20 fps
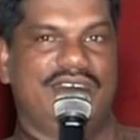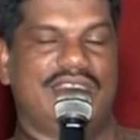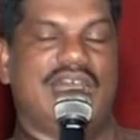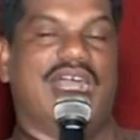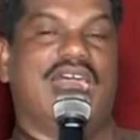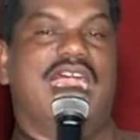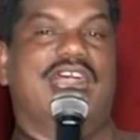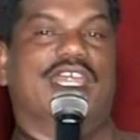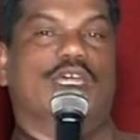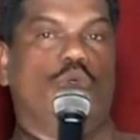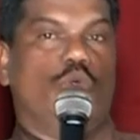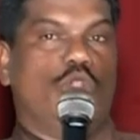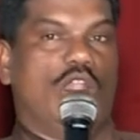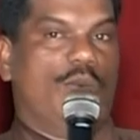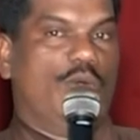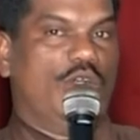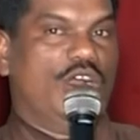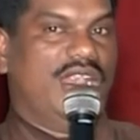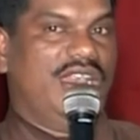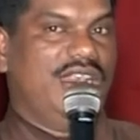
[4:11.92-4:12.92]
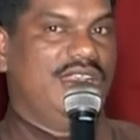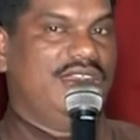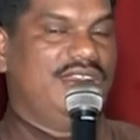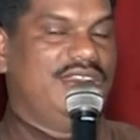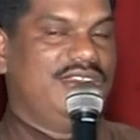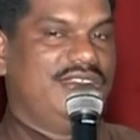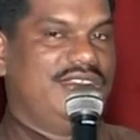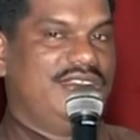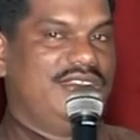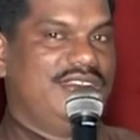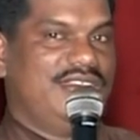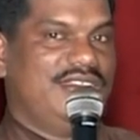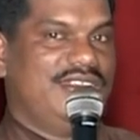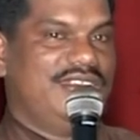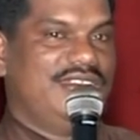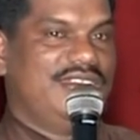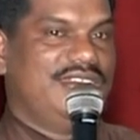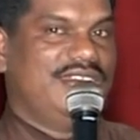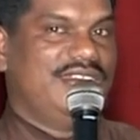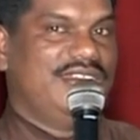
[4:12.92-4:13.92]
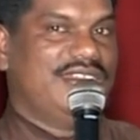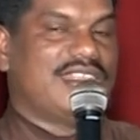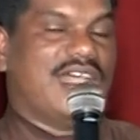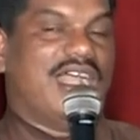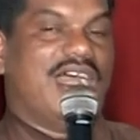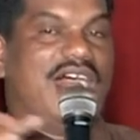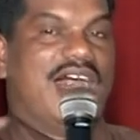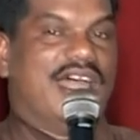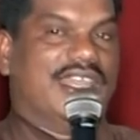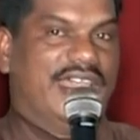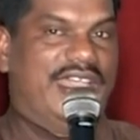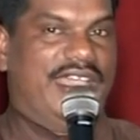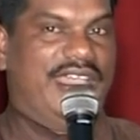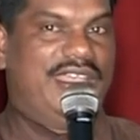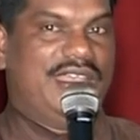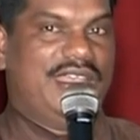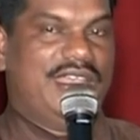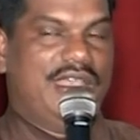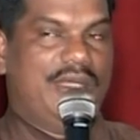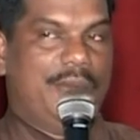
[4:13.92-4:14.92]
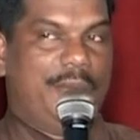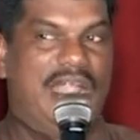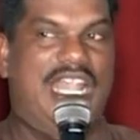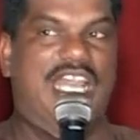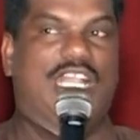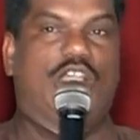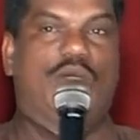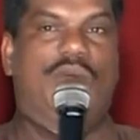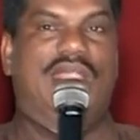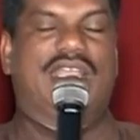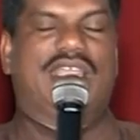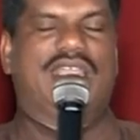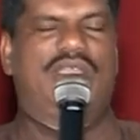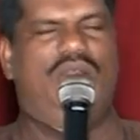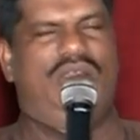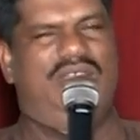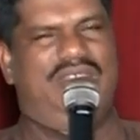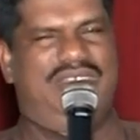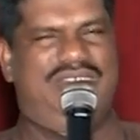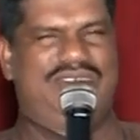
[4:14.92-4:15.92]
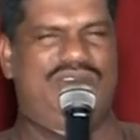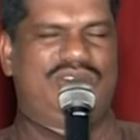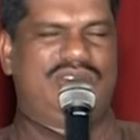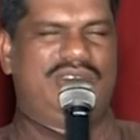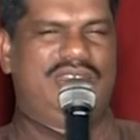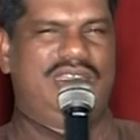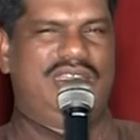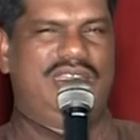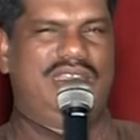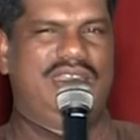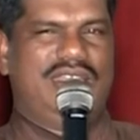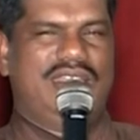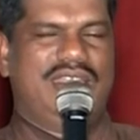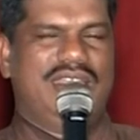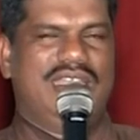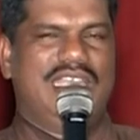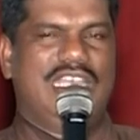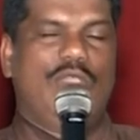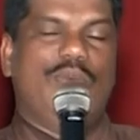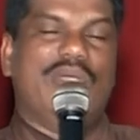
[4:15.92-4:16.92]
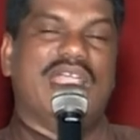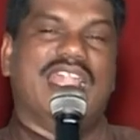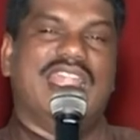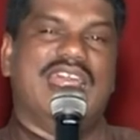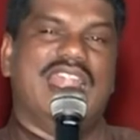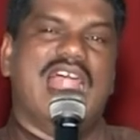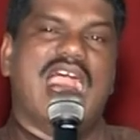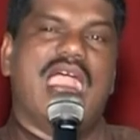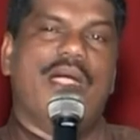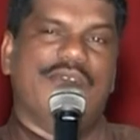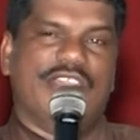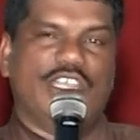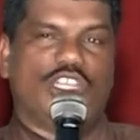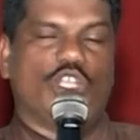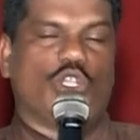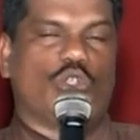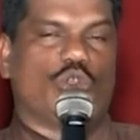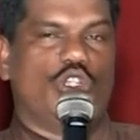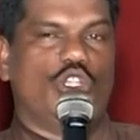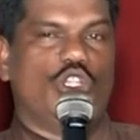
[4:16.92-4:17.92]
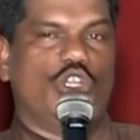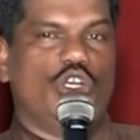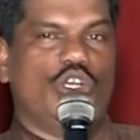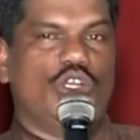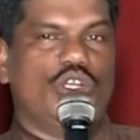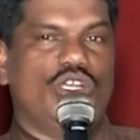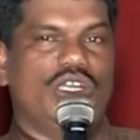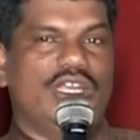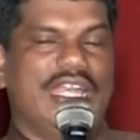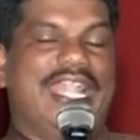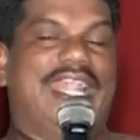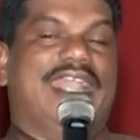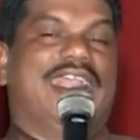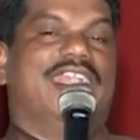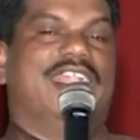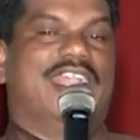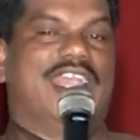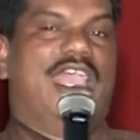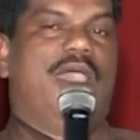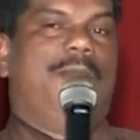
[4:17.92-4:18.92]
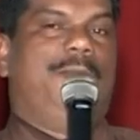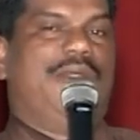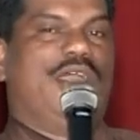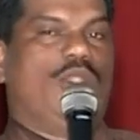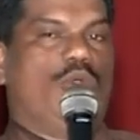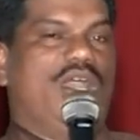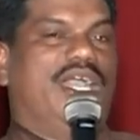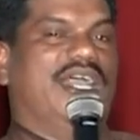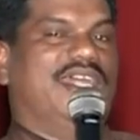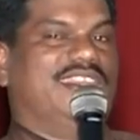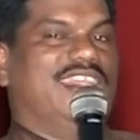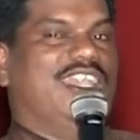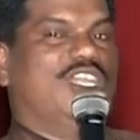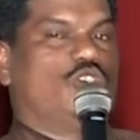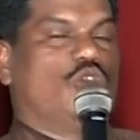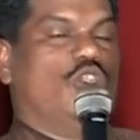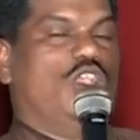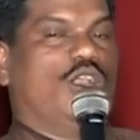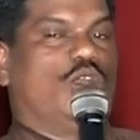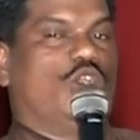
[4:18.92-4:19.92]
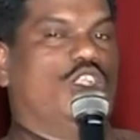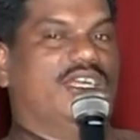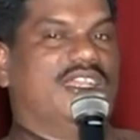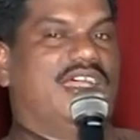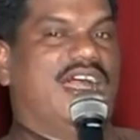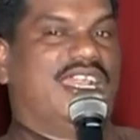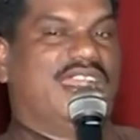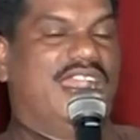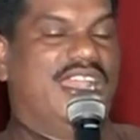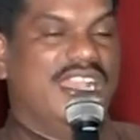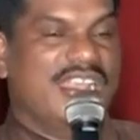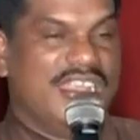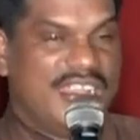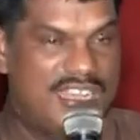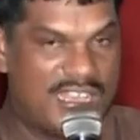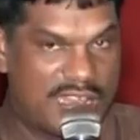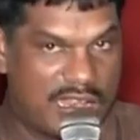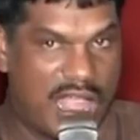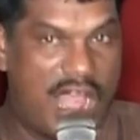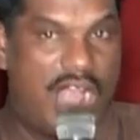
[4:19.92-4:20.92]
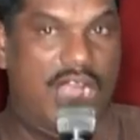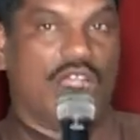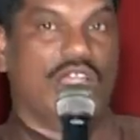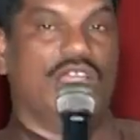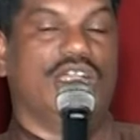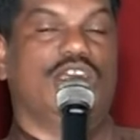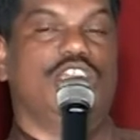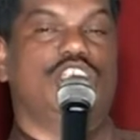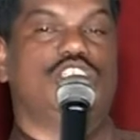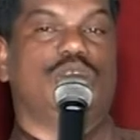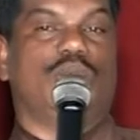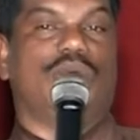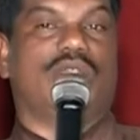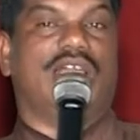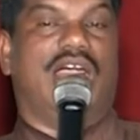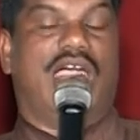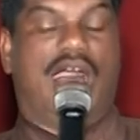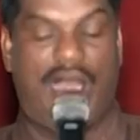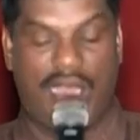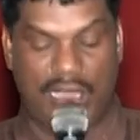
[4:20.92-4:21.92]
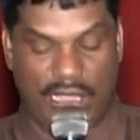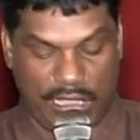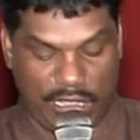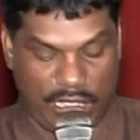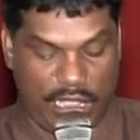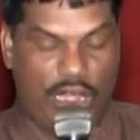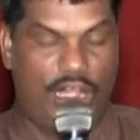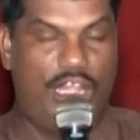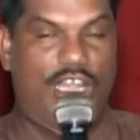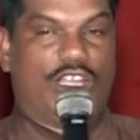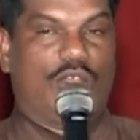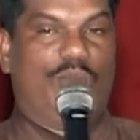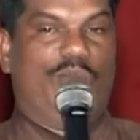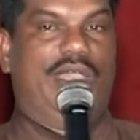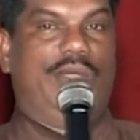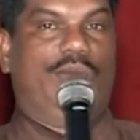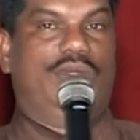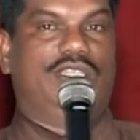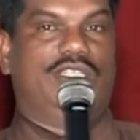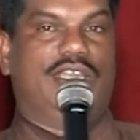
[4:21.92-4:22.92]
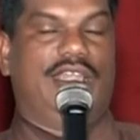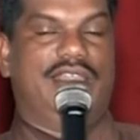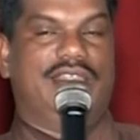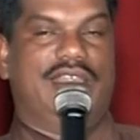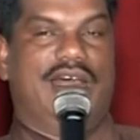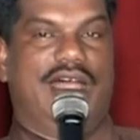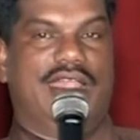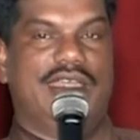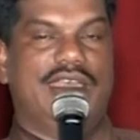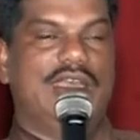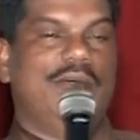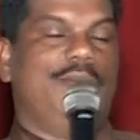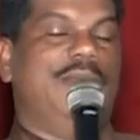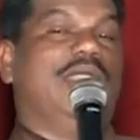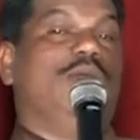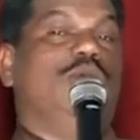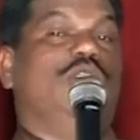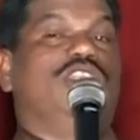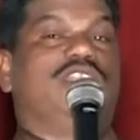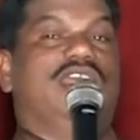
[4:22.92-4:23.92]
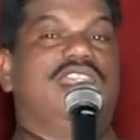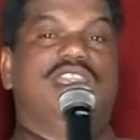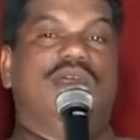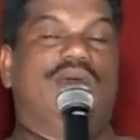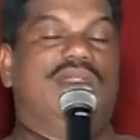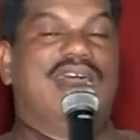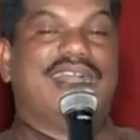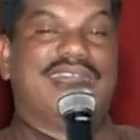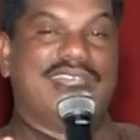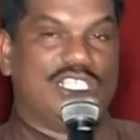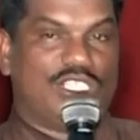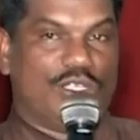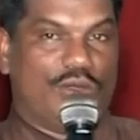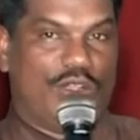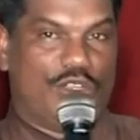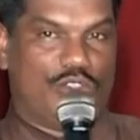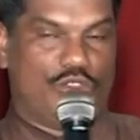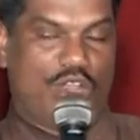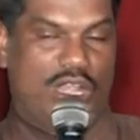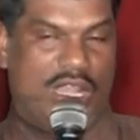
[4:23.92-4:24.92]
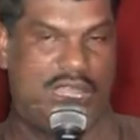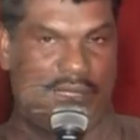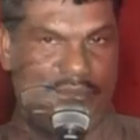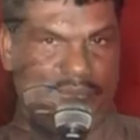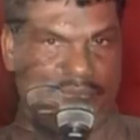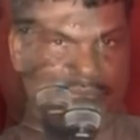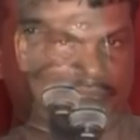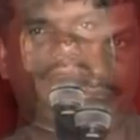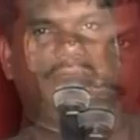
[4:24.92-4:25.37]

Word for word: தகாத உறவுகள் தகாத பழக்க வழக்க இவைகளெல்லாம் வைத்துக்கொண்டு இன்னைக்கு நிறைய பேர் உலகத்தில் சொல்லிக் கொள்கிறார்கள் நாங்களும் கிறிஸ்தவர்களாம் தான் எங்களுக்கும் பைபிள் தெரிந்தான் பைபிள் தெரிந்தவர்களாம் கிறிஸ்தவர்கள் சொல்லலாம்